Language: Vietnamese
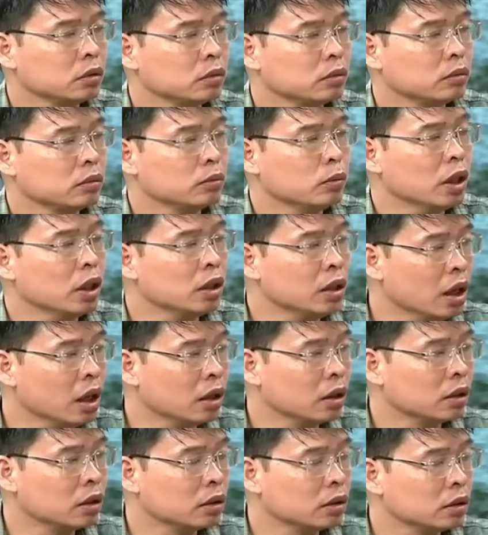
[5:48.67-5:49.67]
mở
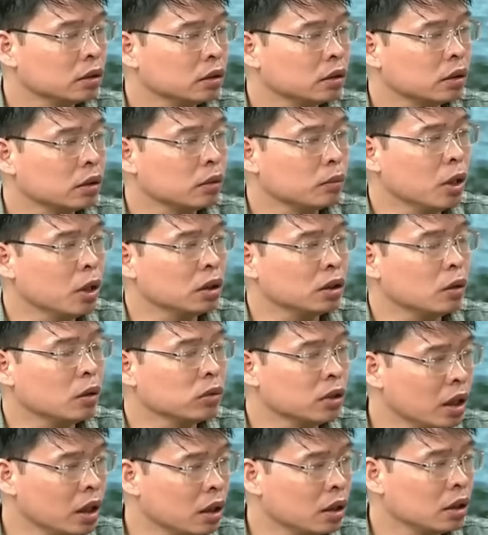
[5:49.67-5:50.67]
đường ờ, mở
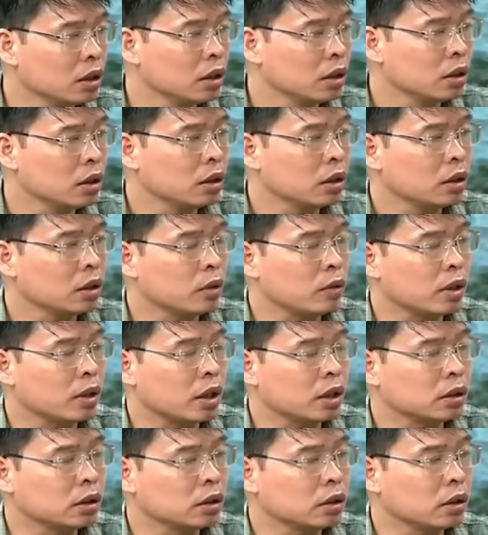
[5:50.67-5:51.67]
rộng đường ờ,
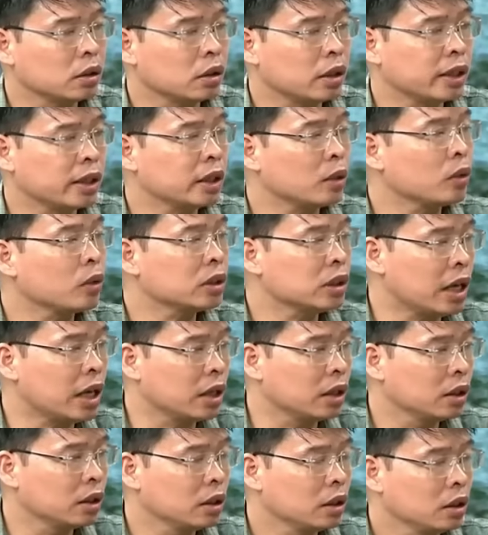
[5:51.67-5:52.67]
khai thác khoáng
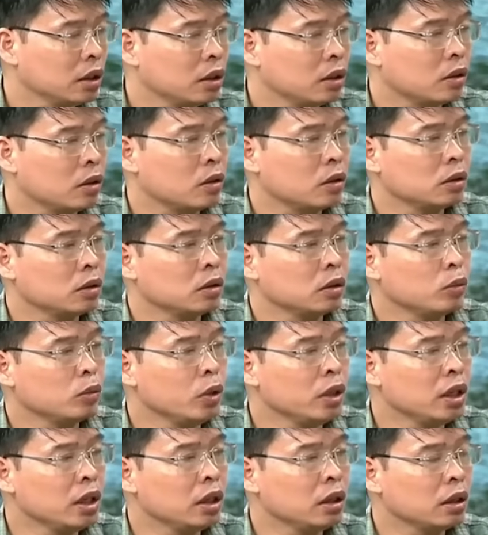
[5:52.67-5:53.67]
sản còn
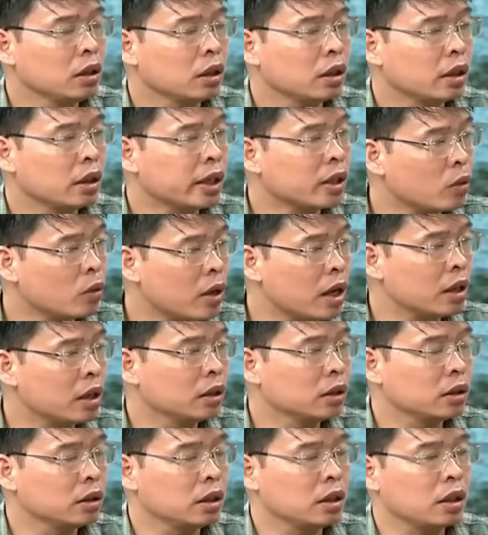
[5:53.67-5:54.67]
nguyên nhân ờ, khách quan
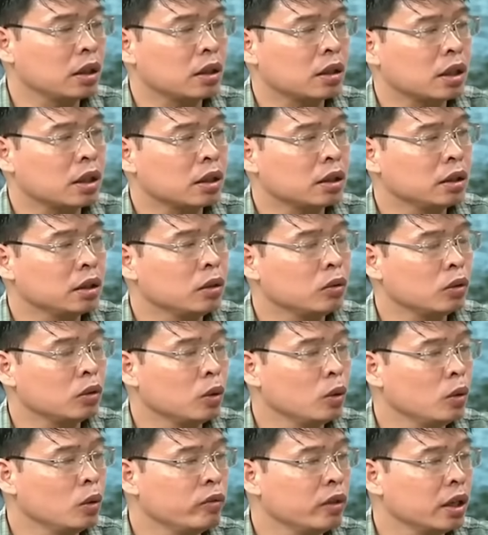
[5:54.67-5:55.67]
thì là các cái yếu tố
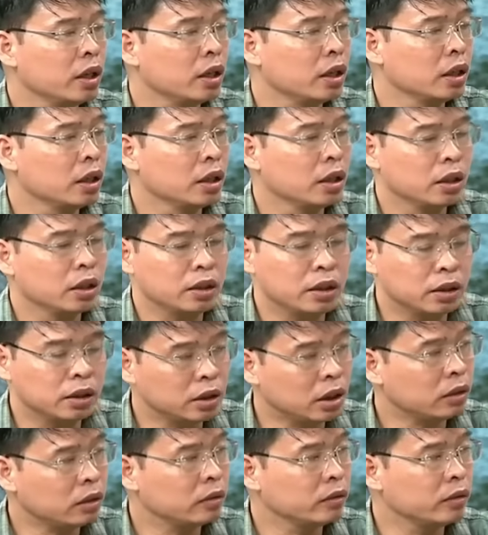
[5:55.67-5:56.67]
về địa chất về